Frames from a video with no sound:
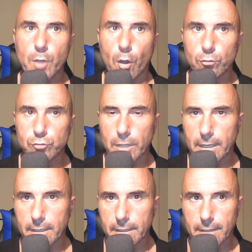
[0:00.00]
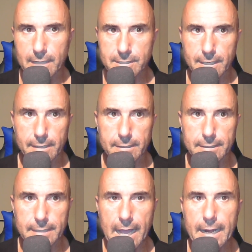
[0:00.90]
Piontek dalla
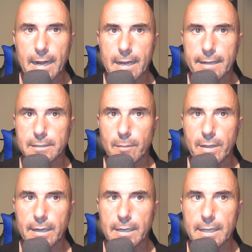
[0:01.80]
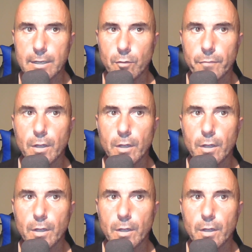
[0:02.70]
Sernitana all'Erta Berlino,